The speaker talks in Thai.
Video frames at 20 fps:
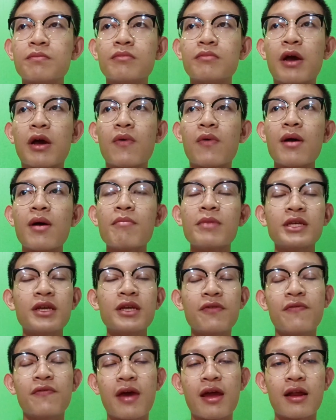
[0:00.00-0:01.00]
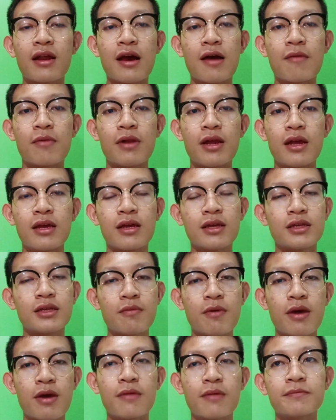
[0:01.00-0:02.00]
แบบว่าไม่ใช่แฟนคลับอะไรอย่างงี้ใช่
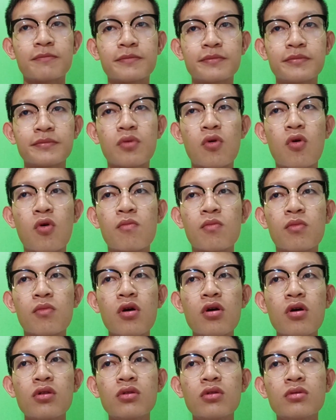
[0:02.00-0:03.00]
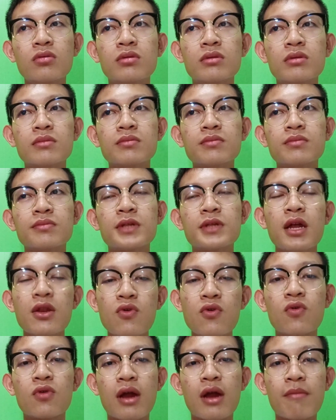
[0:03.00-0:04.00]
ไหมผมก็ส
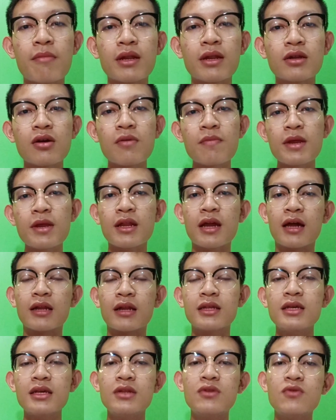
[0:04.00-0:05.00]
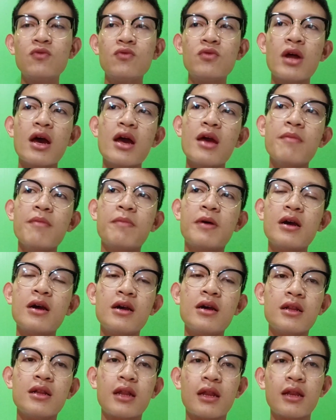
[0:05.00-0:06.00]
นุกนะมันก็เป็นหนังที่ดูได้เพลิ
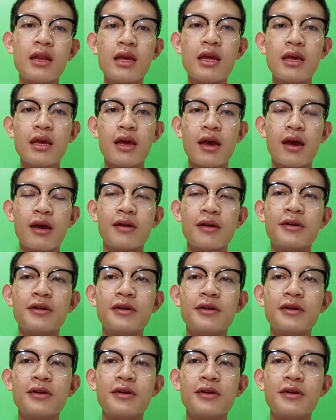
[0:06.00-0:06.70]
นดีอ่ะ